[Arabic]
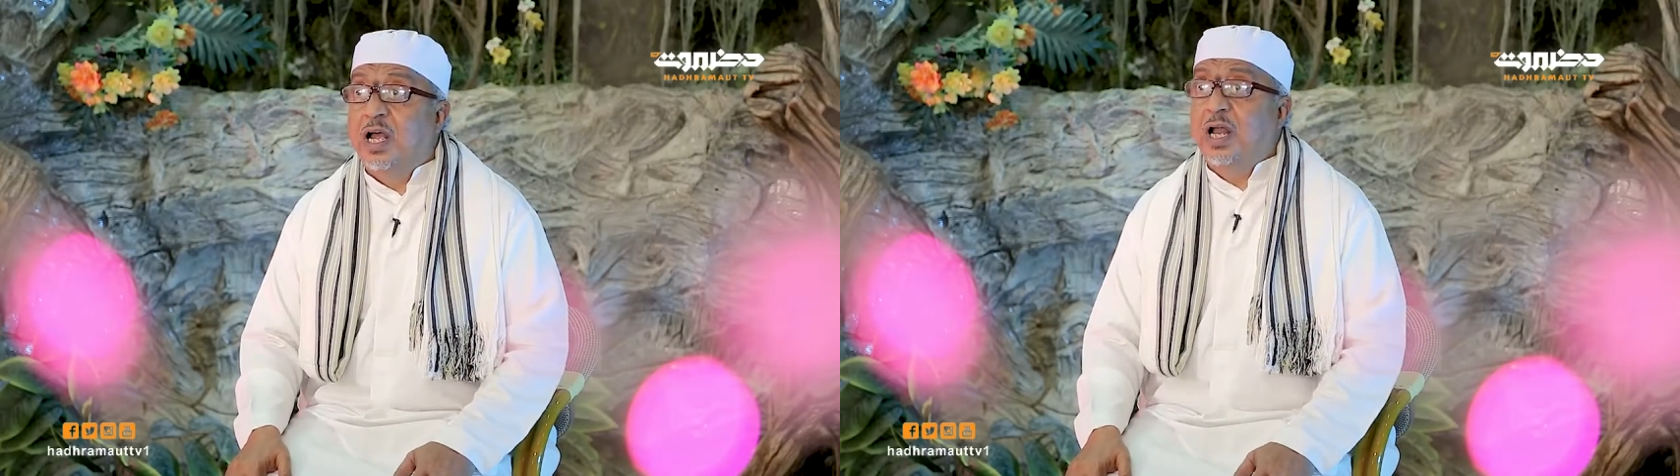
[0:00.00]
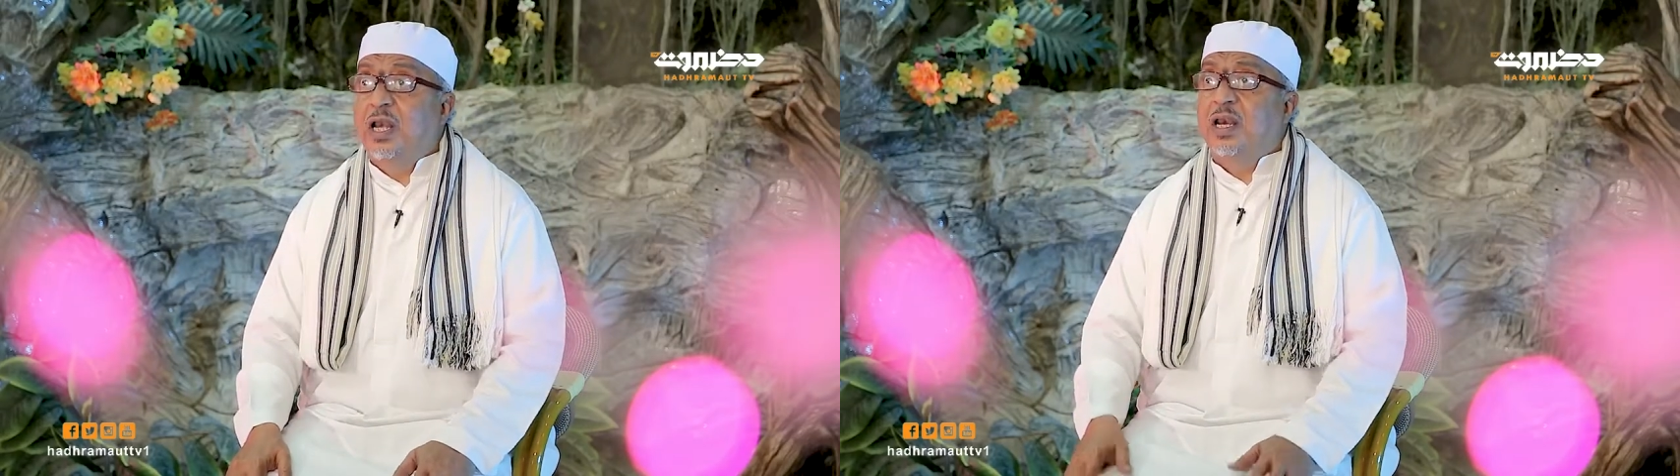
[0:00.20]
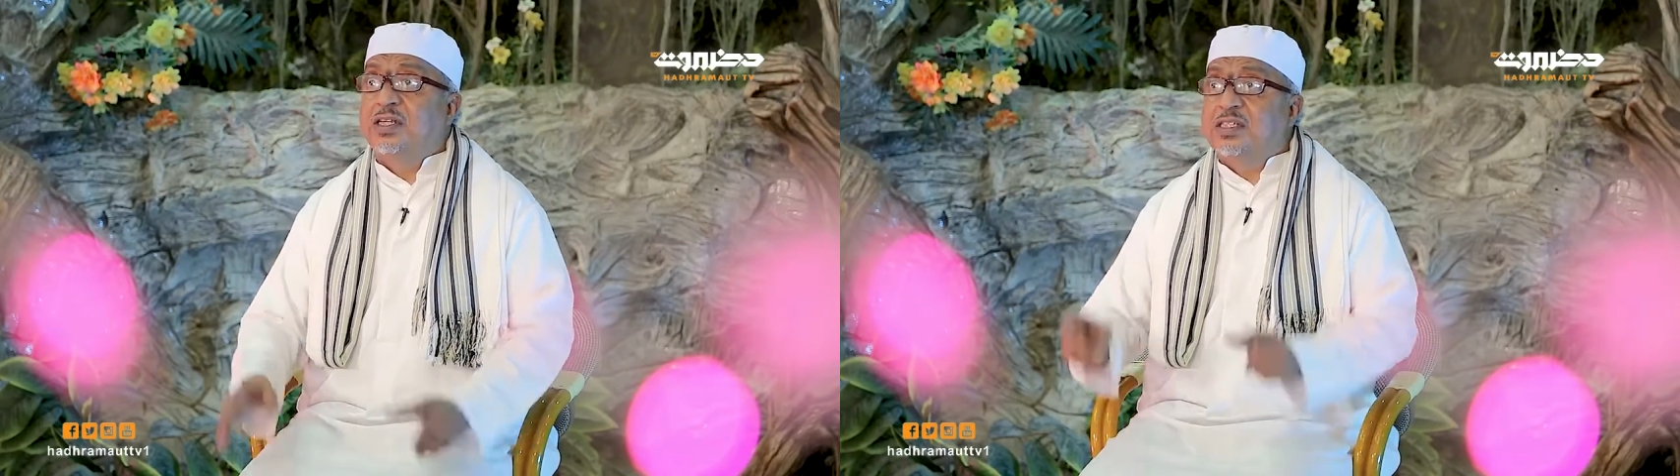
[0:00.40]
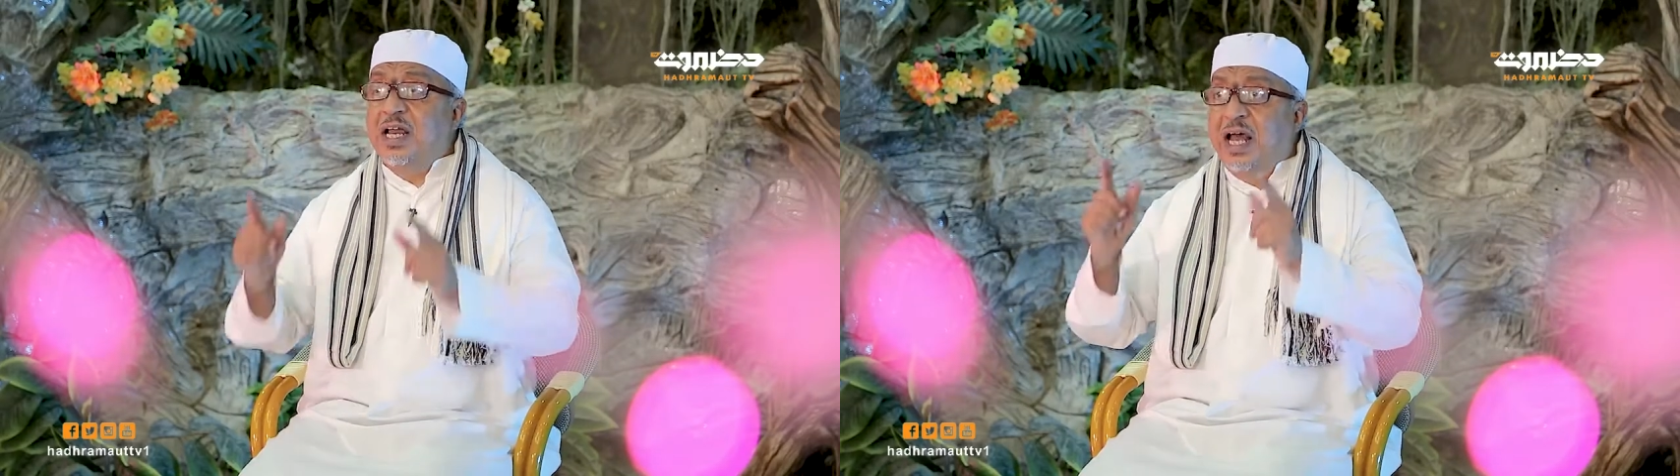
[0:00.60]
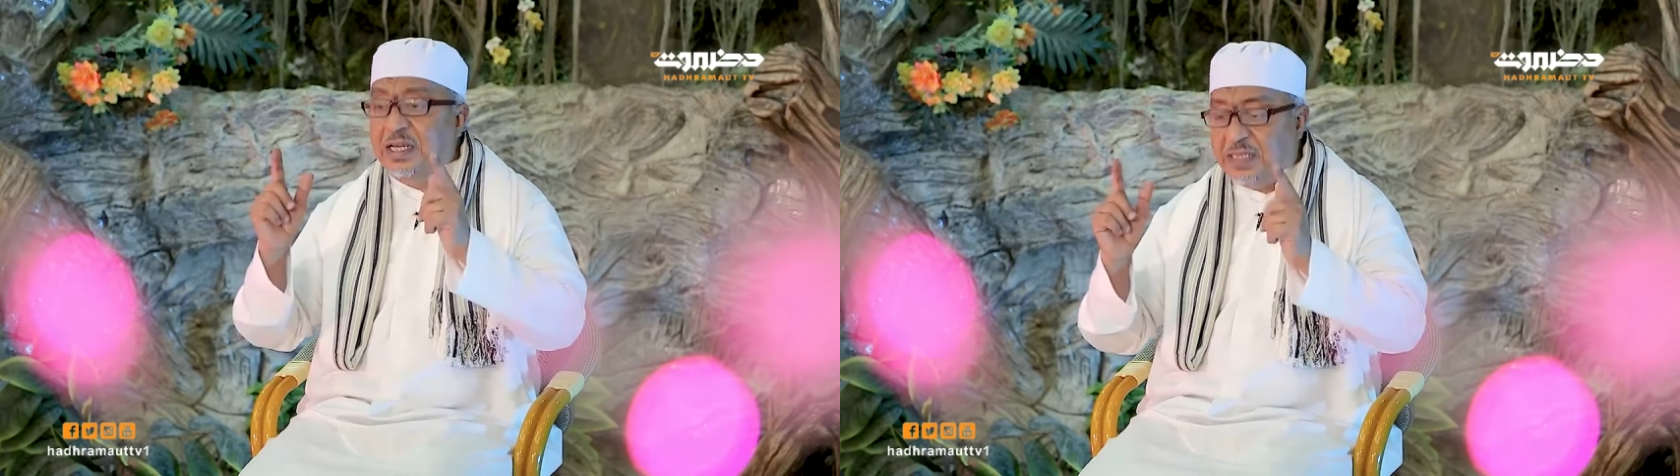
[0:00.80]
ان
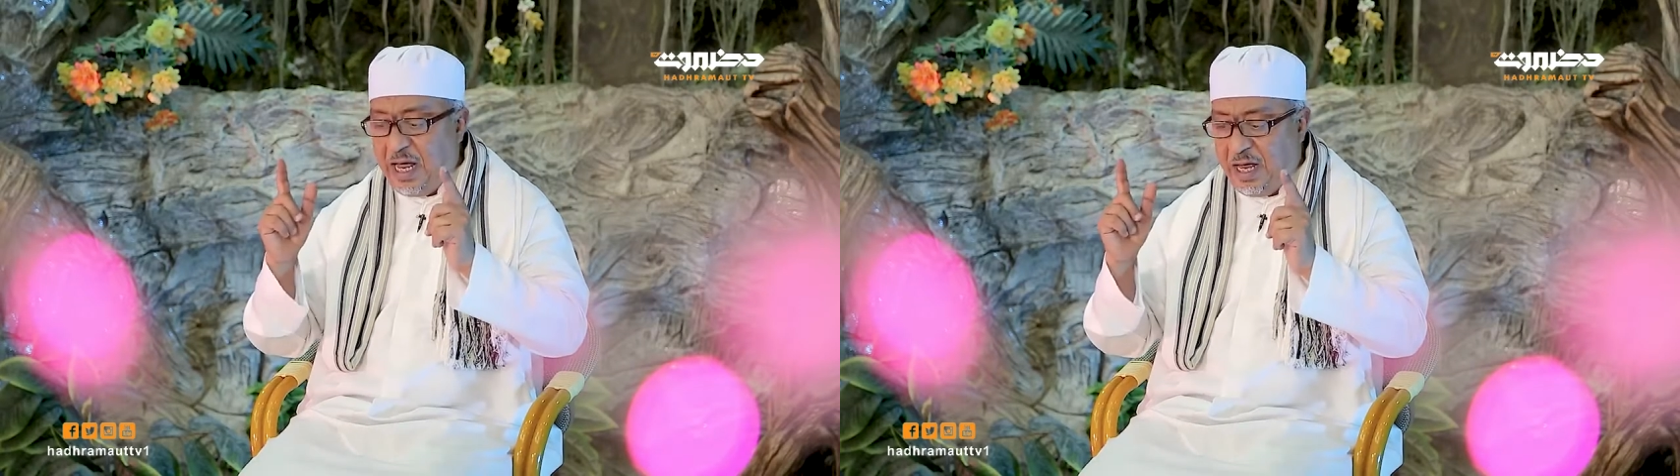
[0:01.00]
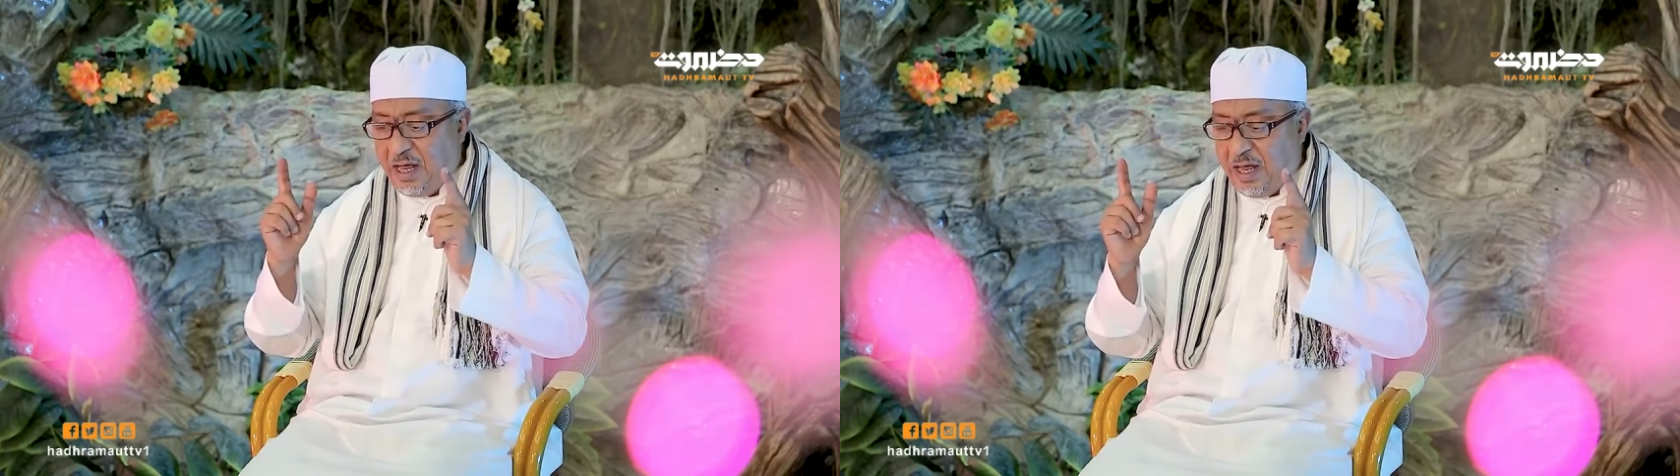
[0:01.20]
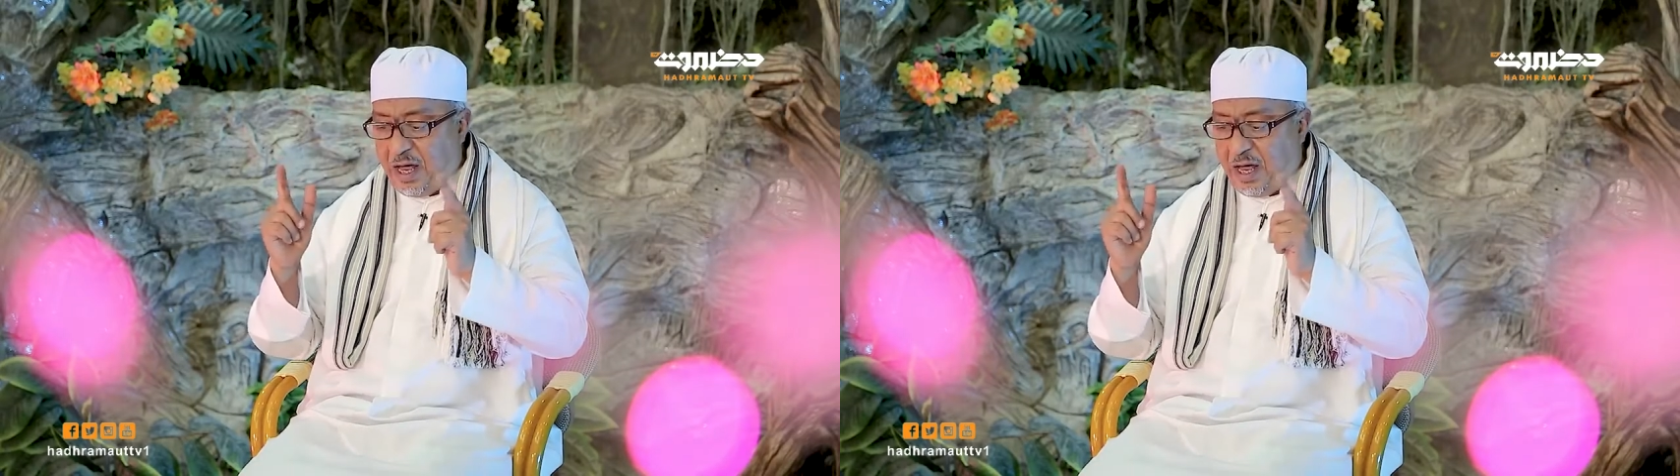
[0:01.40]
الصلاه